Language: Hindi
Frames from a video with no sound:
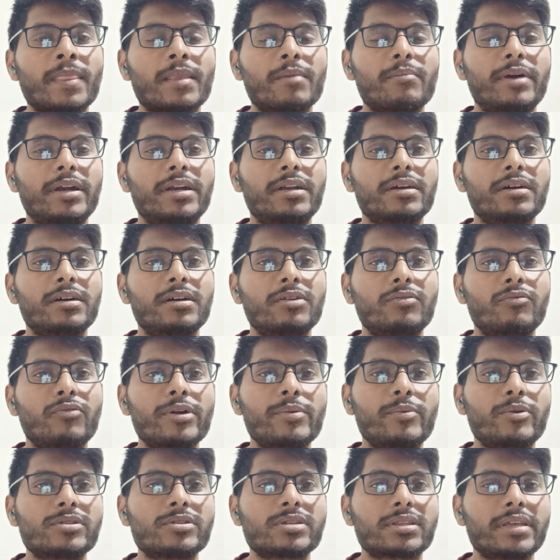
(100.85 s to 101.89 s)
बट वही
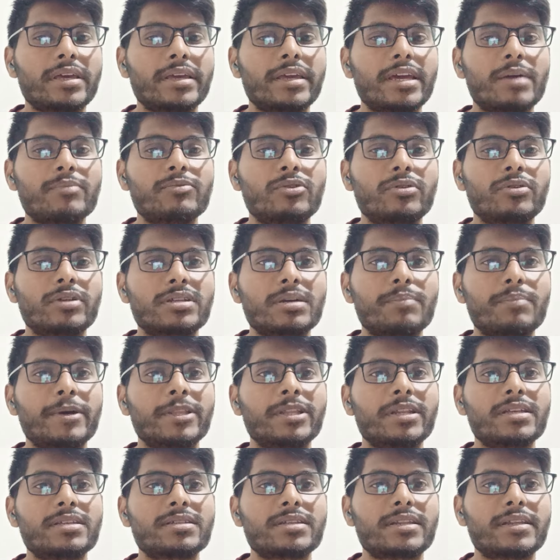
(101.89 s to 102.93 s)
बोल सकते हैं कि आप जो ऋषभ
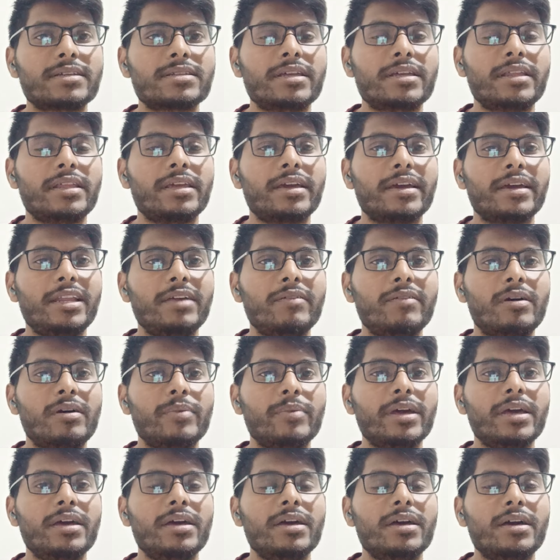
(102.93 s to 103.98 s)
पंत जिस तरीके से इनिंग खेली वहाँ
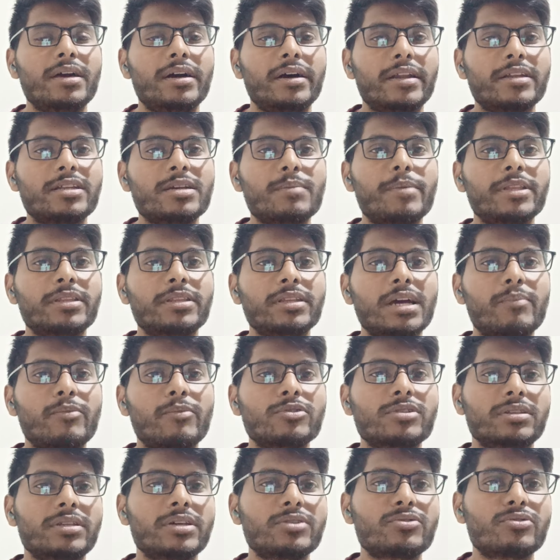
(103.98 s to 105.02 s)
पे ऋषभ पंत क्या बोल
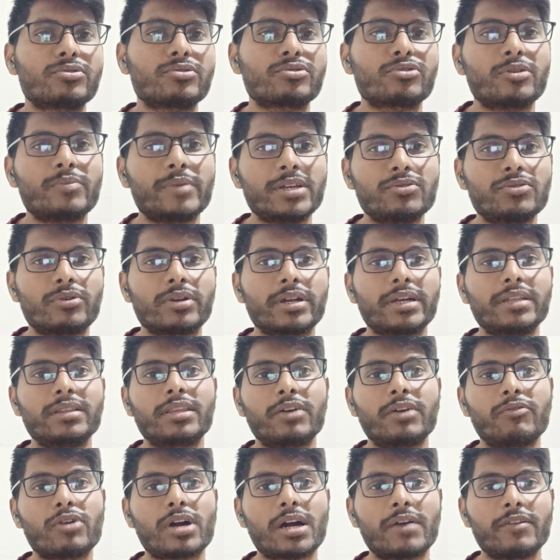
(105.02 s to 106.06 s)
सकते हैं शुरू शुरू में जो रन
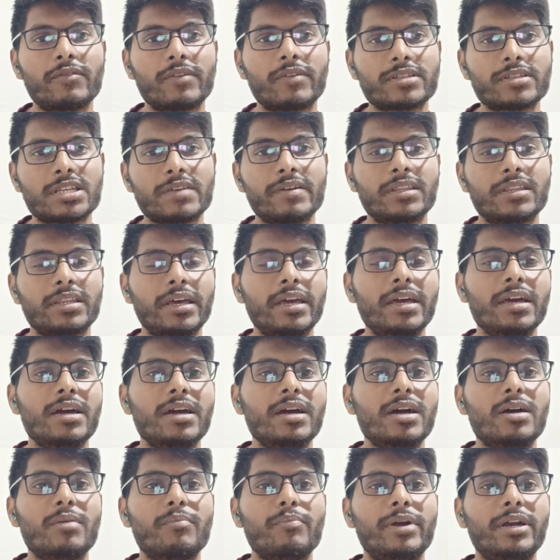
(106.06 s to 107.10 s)
थे वो काफ़ी फंसे हुए थे
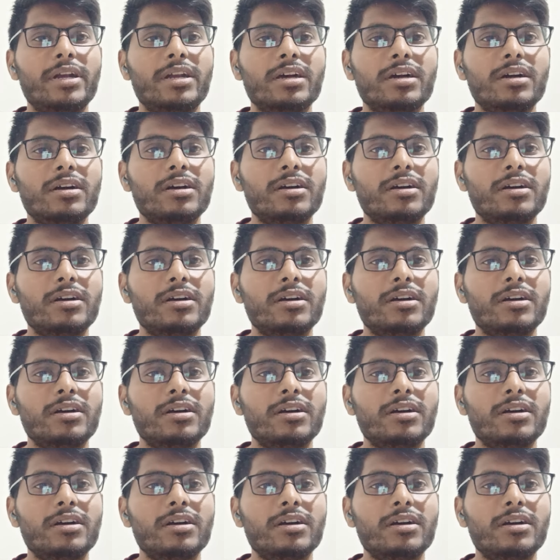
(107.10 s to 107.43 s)
बट